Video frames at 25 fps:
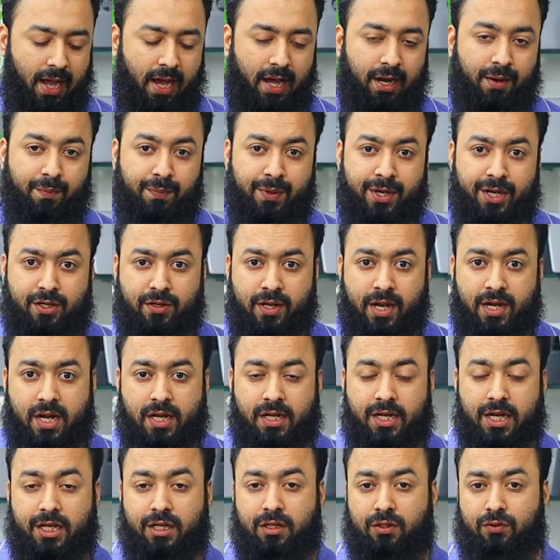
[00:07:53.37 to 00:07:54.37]
আর ভিডিও
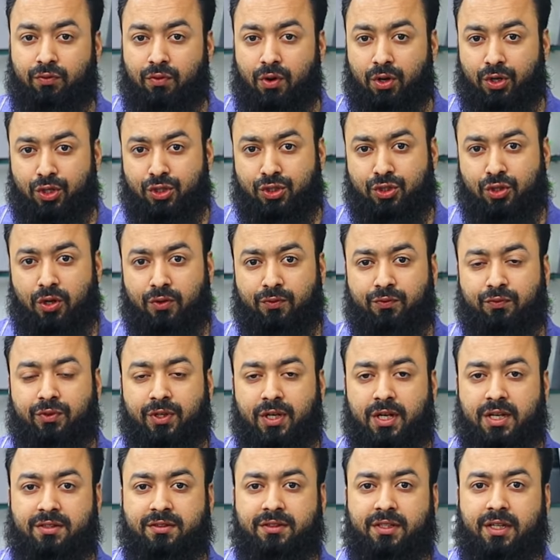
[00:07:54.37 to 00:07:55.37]
এডিটিং ফটোশপ
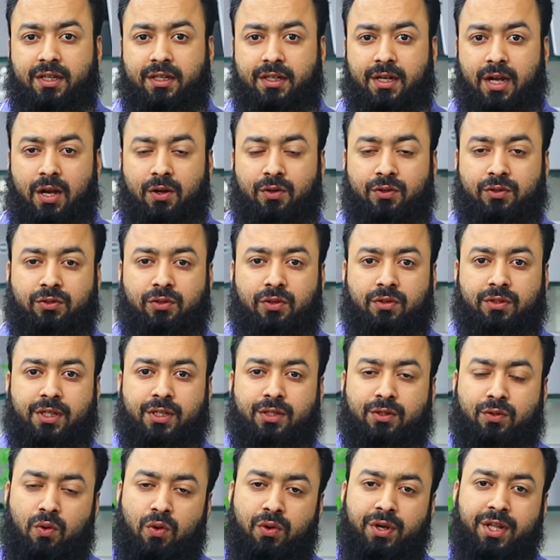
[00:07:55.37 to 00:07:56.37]
ফিলিংসিং
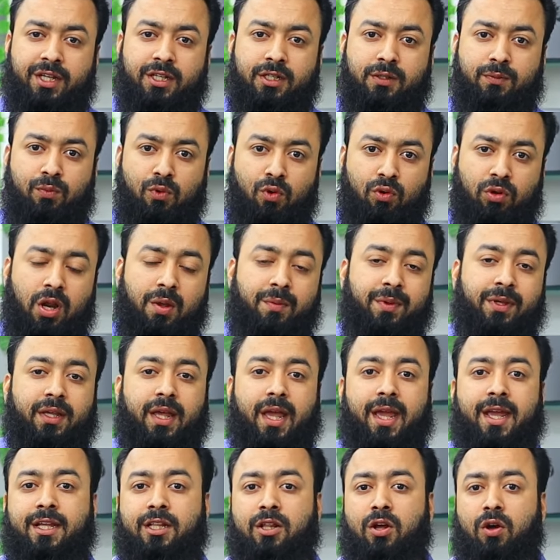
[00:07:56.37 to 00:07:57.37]
আউটসোর্সিং কোডিং প্রোগ্রামিং
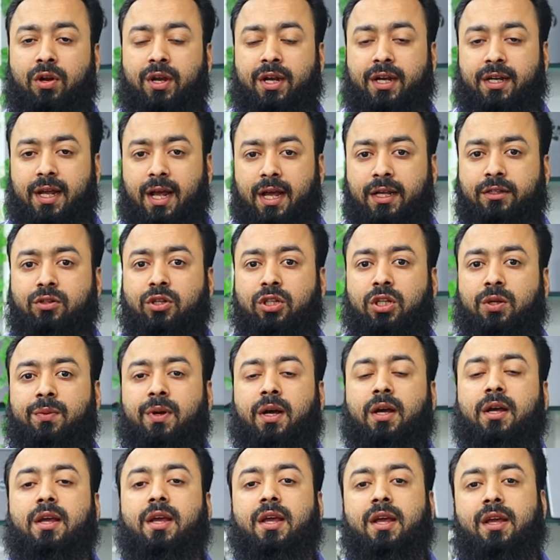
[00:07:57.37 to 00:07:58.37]
এই ধরনের কাজ
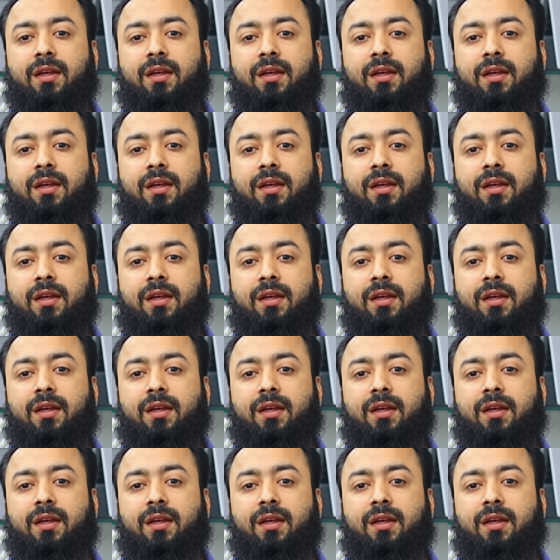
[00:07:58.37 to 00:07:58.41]
অথবা